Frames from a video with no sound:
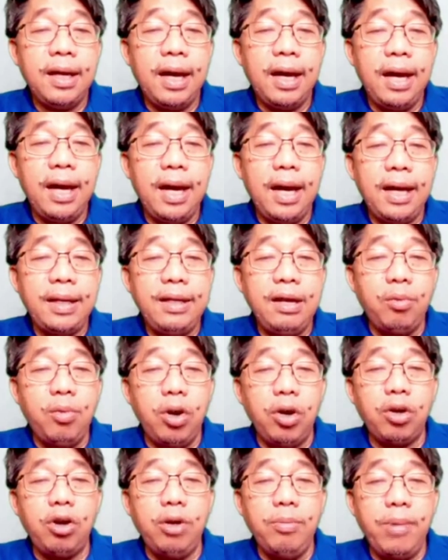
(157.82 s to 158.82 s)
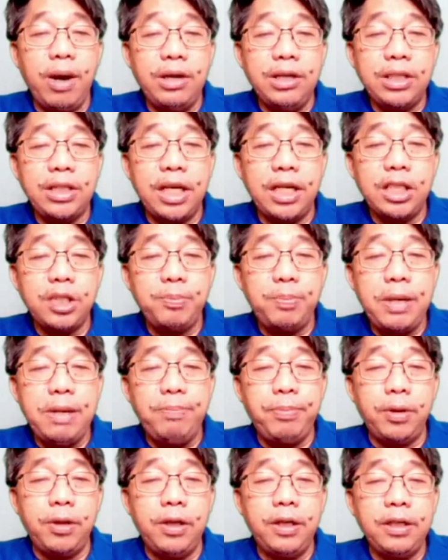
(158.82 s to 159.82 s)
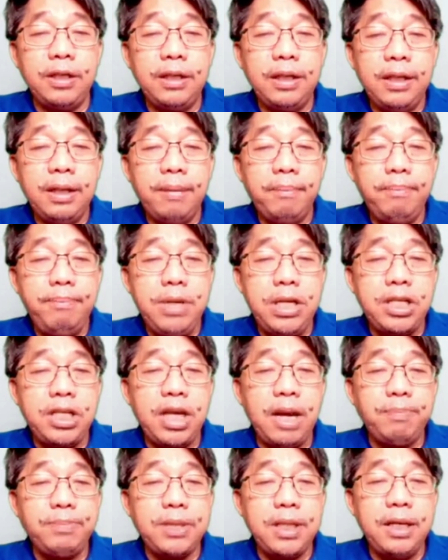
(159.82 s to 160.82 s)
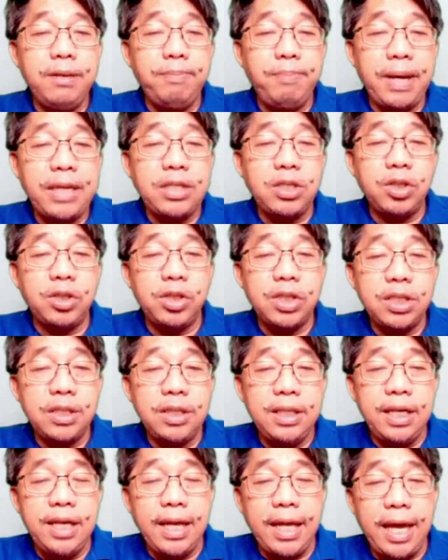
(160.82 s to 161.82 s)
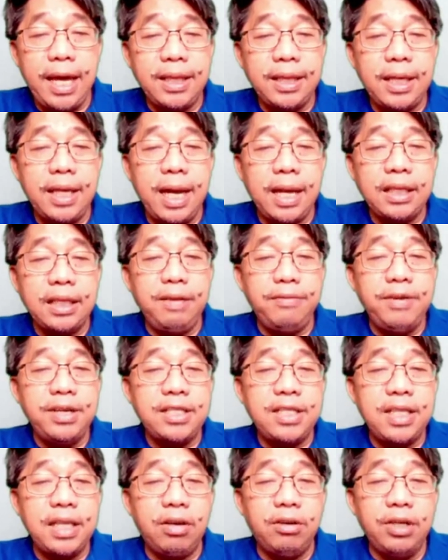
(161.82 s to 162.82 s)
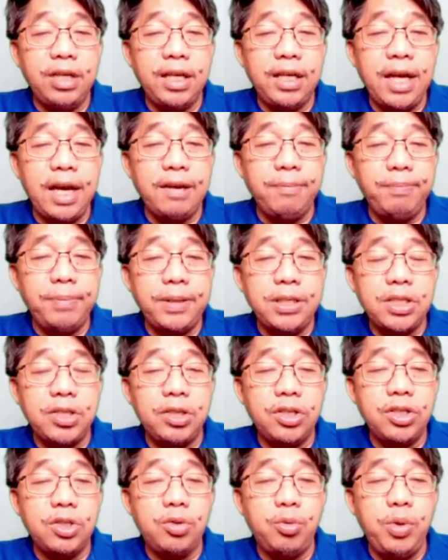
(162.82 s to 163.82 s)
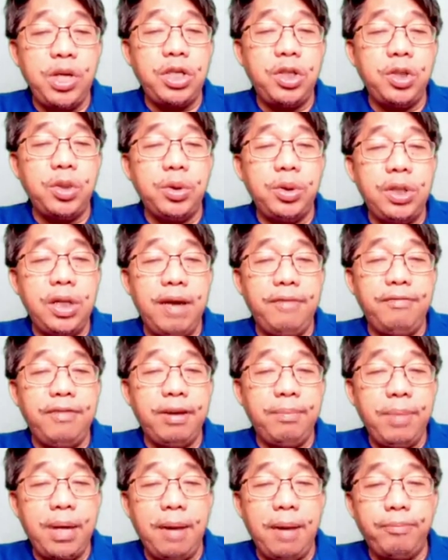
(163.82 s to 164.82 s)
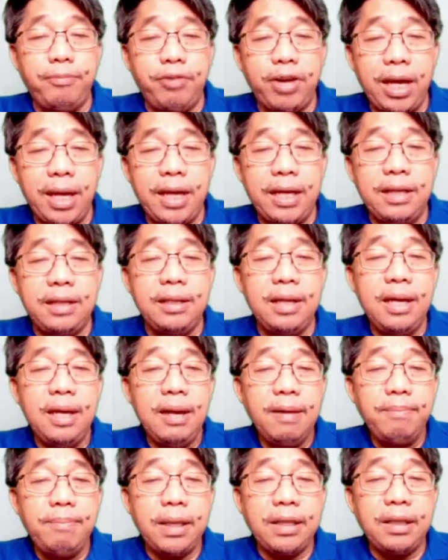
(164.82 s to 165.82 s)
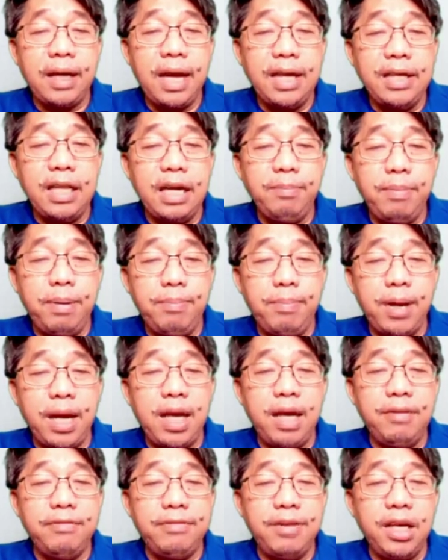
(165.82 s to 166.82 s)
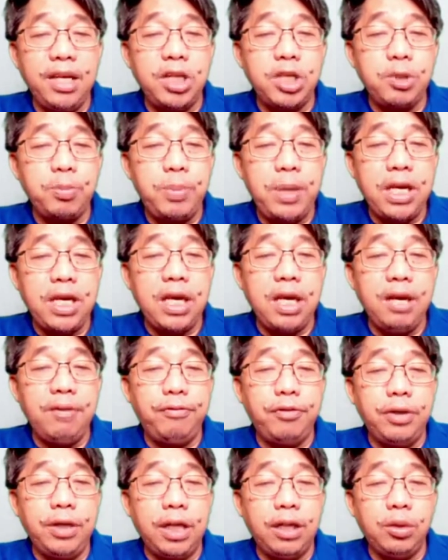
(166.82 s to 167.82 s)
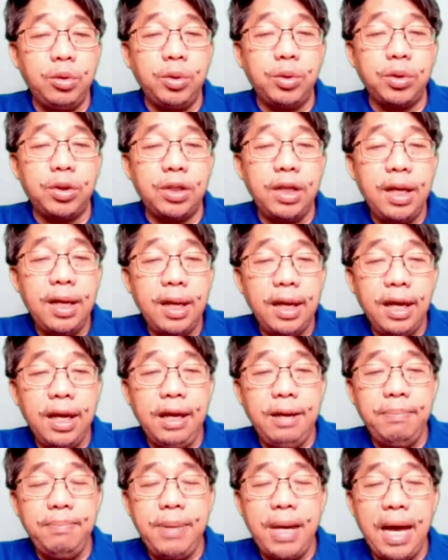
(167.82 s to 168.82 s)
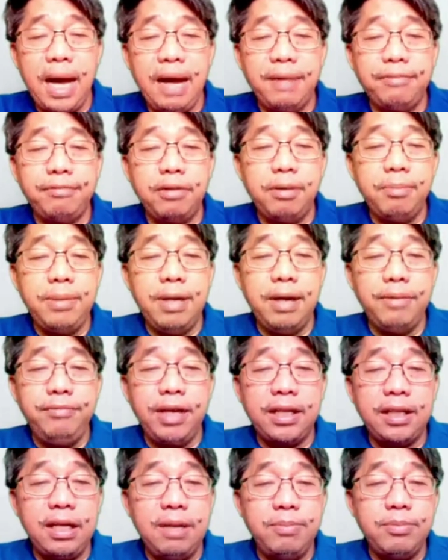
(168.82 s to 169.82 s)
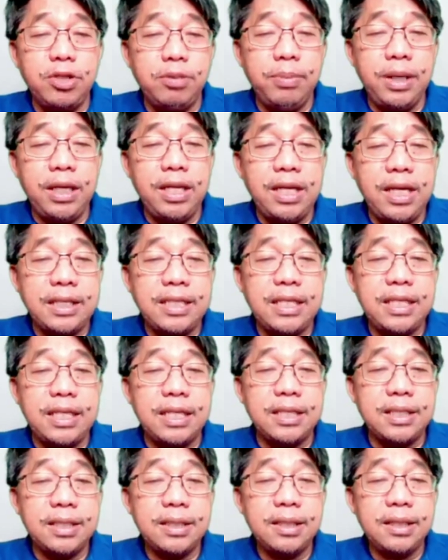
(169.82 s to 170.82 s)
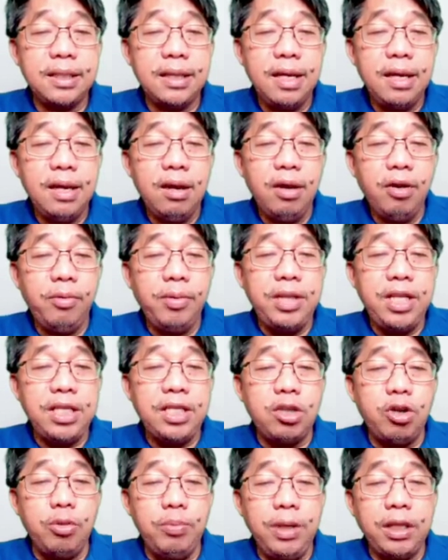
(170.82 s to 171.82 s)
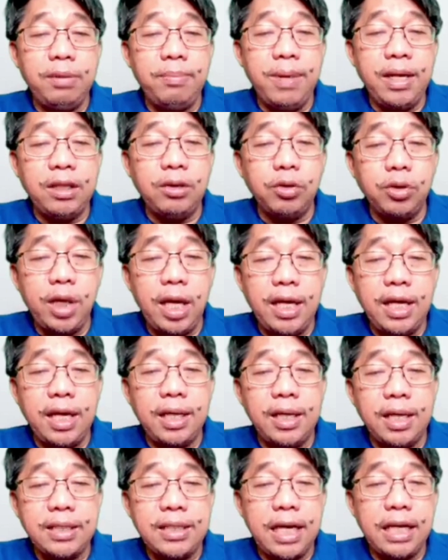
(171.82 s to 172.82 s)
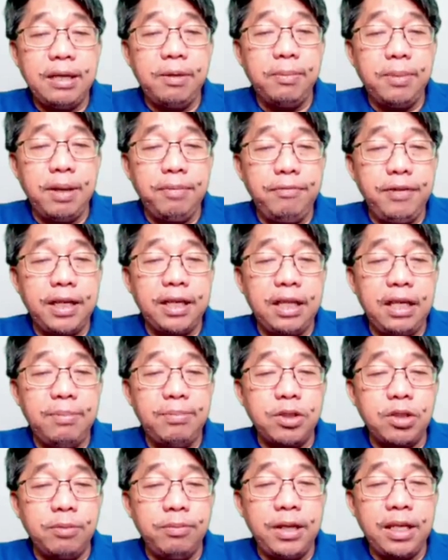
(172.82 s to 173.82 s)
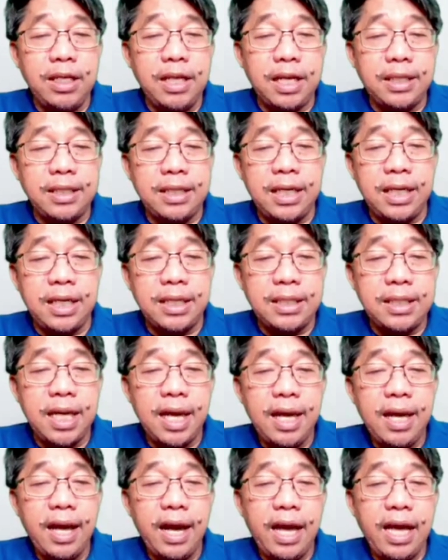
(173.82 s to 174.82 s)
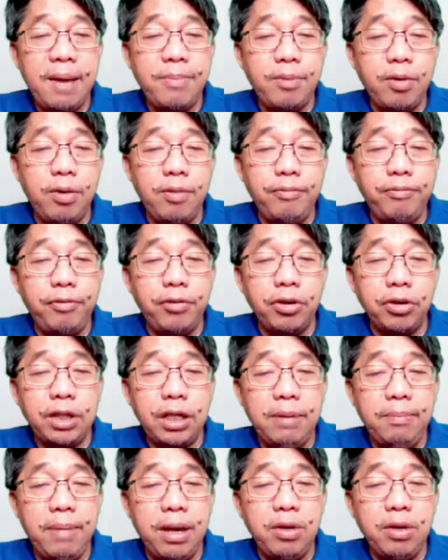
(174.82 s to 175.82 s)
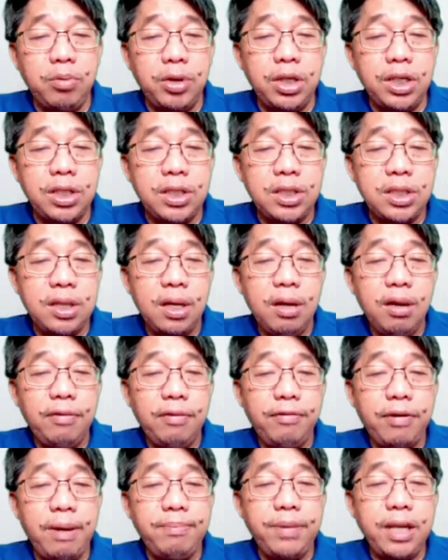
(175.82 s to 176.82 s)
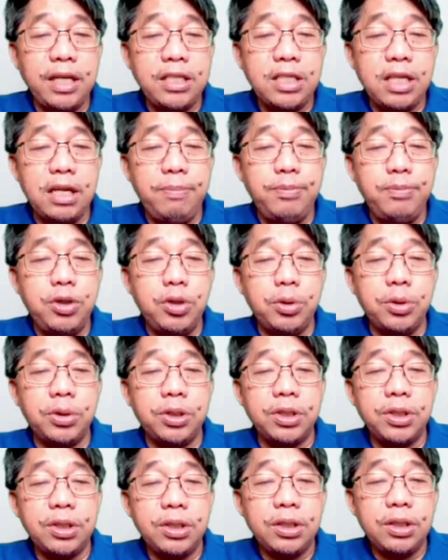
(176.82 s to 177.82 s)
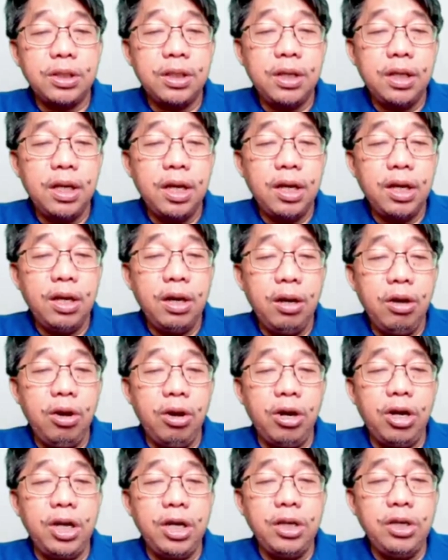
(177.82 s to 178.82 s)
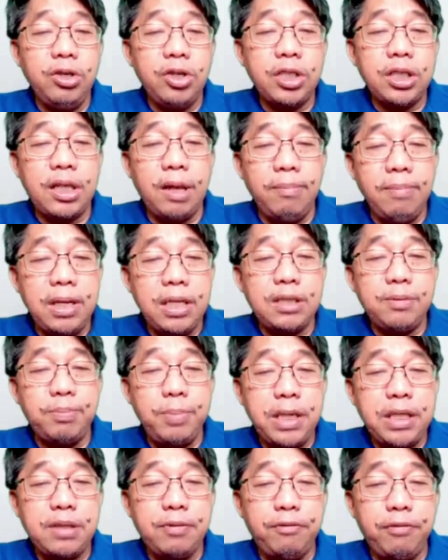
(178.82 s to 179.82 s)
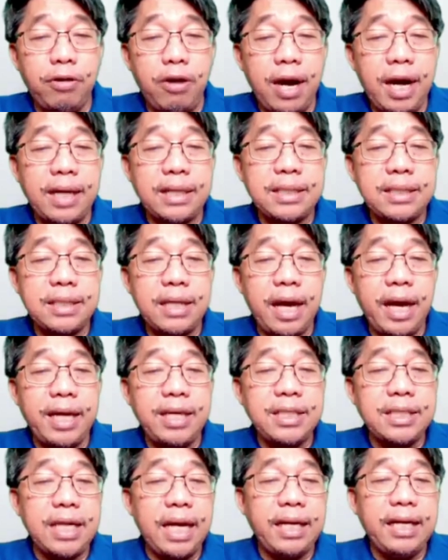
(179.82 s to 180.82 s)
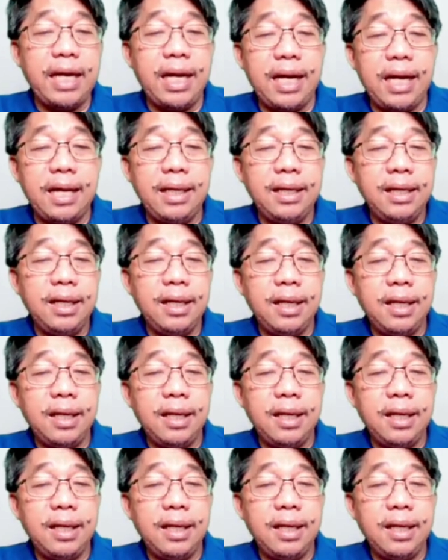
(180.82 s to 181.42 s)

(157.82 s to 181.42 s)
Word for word: uh, the work of our church people, bishops and pastors, dedicated activists and ordinary persons, we should never be afraid but rather be brave in speaking for the truth in behalf of the victims of injustice. With this commitment to taking the side of the victims of injustice, I am comforted by words from the scriptures. Lord, you establish peace for us. Isaiah